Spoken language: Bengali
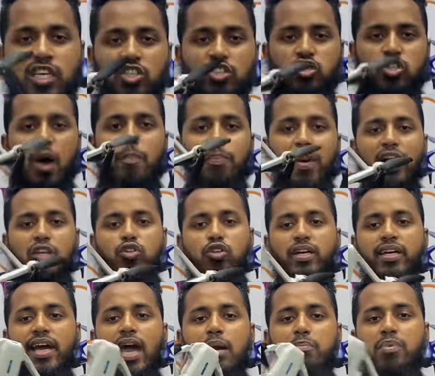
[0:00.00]
তিনশো পাঁচশো
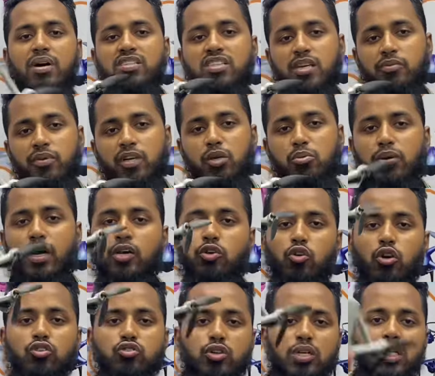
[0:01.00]
টাকা অ্যাডভান্সের বিনিময়ে
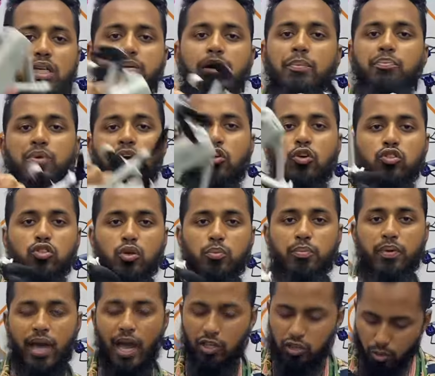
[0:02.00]
ড্রোন চলে যাবে আপনার
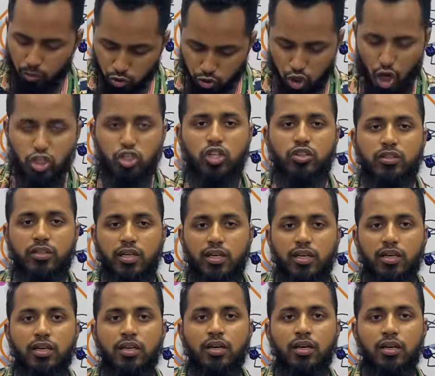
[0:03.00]
গন্তব্যে একদম সযত্নে
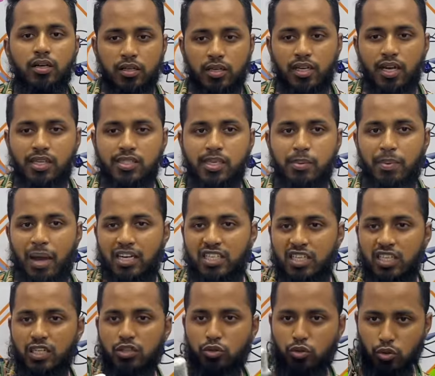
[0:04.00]
ঠিক আছে
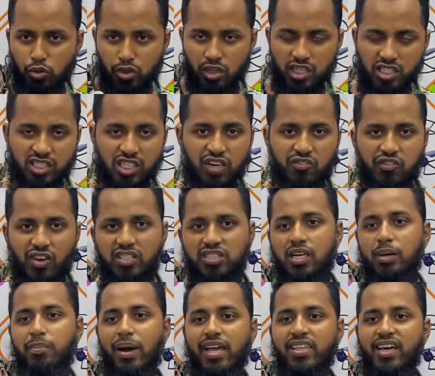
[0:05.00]
পাশে কিন্তু স্টেট
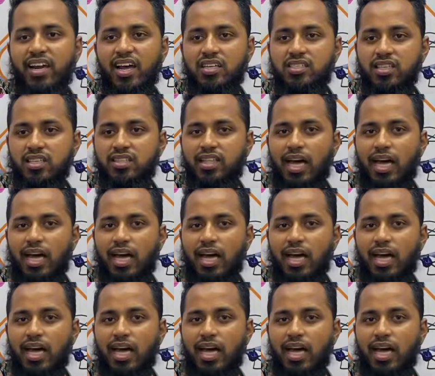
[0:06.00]
ফার্স্টের বাই দ্বারা আছে